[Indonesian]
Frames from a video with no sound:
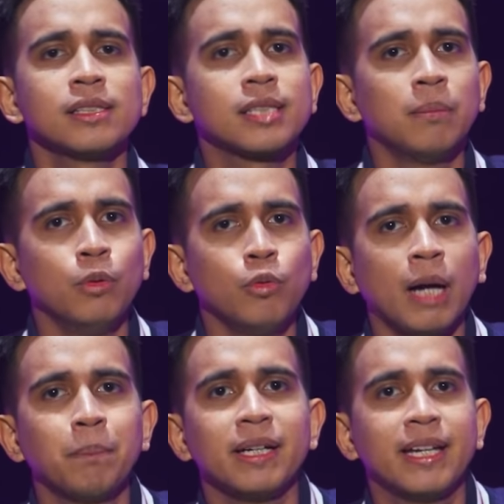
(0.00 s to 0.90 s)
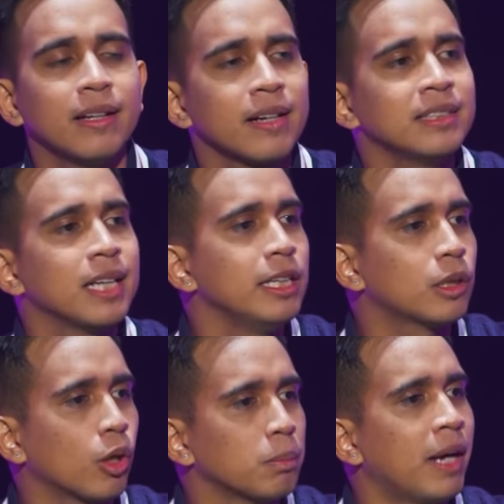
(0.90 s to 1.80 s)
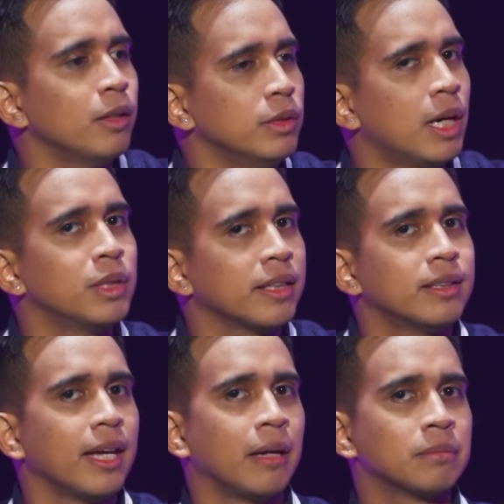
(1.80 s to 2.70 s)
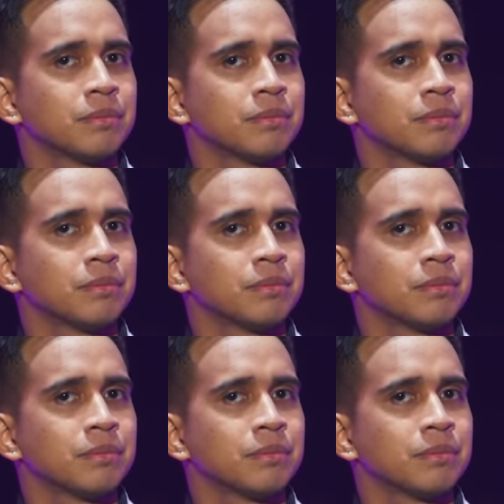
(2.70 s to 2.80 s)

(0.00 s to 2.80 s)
semua bergiliran jadi korban undang-undang ITE.